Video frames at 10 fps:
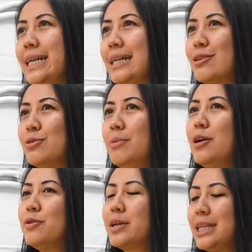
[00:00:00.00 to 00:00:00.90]
gitu
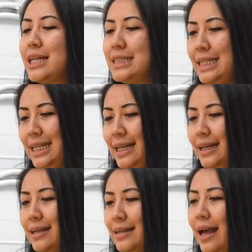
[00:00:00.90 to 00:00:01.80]
baru kita ke
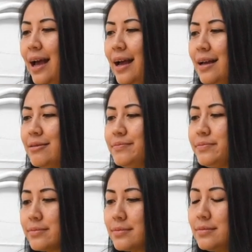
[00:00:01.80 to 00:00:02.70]
sini nah
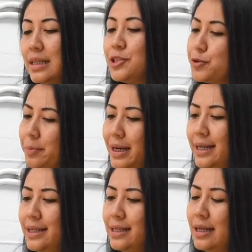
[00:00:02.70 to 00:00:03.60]

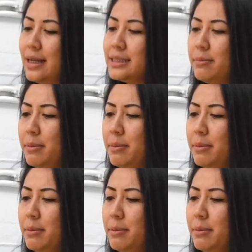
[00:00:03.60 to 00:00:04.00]
Cuman saya